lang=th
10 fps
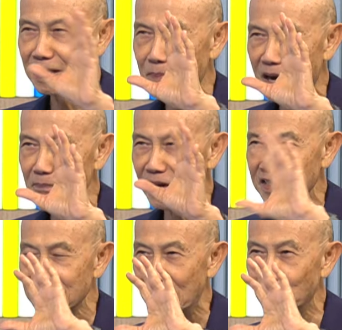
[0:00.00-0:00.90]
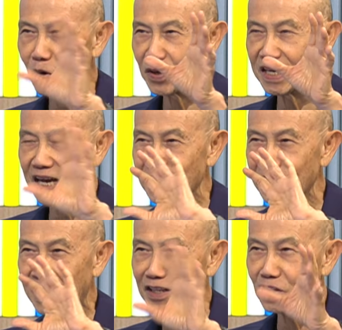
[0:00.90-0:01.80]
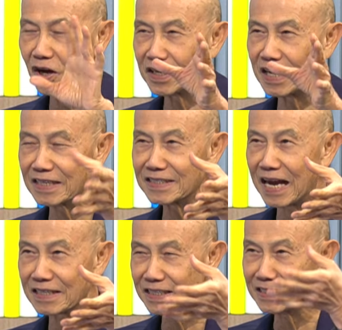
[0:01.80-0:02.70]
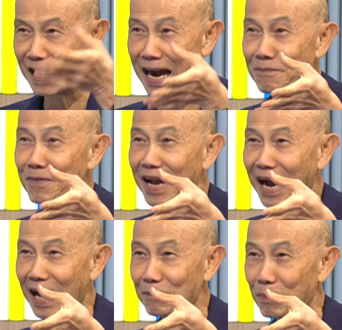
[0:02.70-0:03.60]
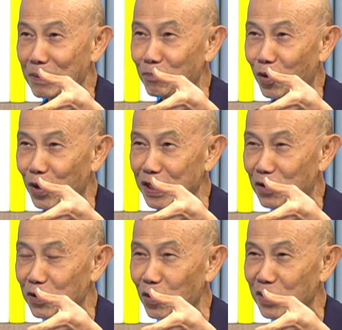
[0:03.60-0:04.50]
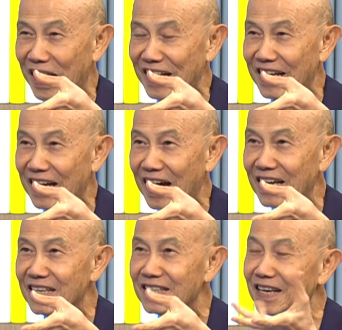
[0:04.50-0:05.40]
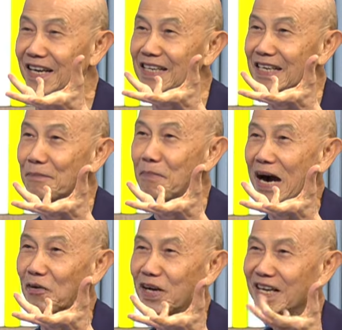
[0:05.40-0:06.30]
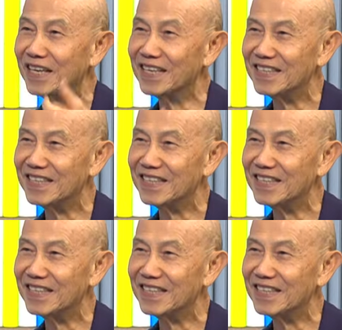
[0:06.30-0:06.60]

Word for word: ที่ผ่านมา 3 คนเนี่ยตอนหลังจากที่ทายให้เป็นบุคคลโดดเด่นเนี่ยนะเฮ้ยลำบากว่ยถ้ามี